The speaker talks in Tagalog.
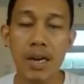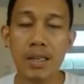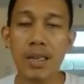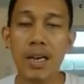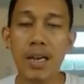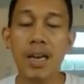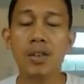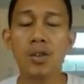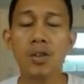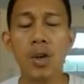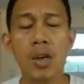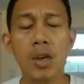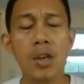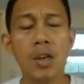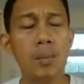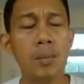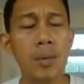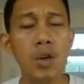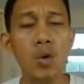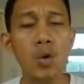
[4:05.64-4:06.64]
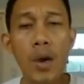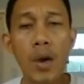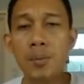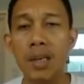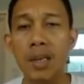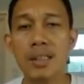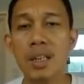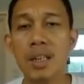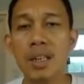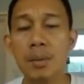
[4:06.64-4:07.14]
alright guys, so ano ba yung
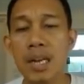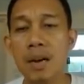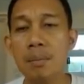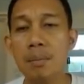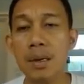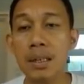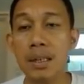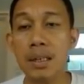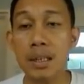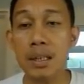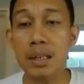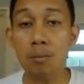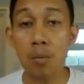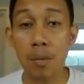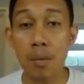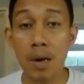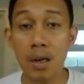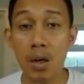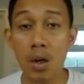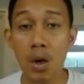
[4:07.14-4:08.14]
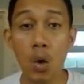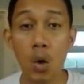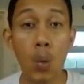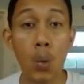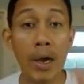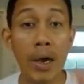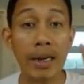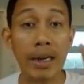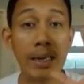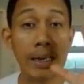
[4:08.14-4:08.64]
website na binabanggit mo Mark
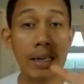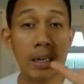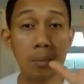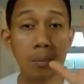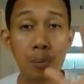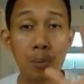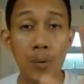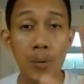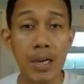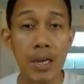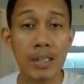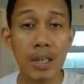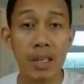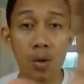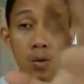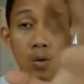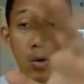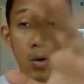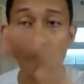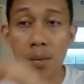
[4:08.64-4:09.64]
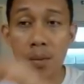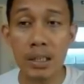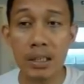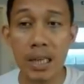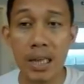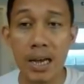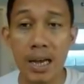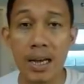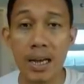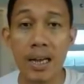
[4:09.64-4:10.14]
wherein pwede akong
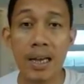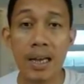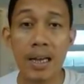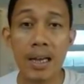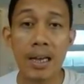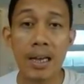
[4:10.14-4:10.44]
kumita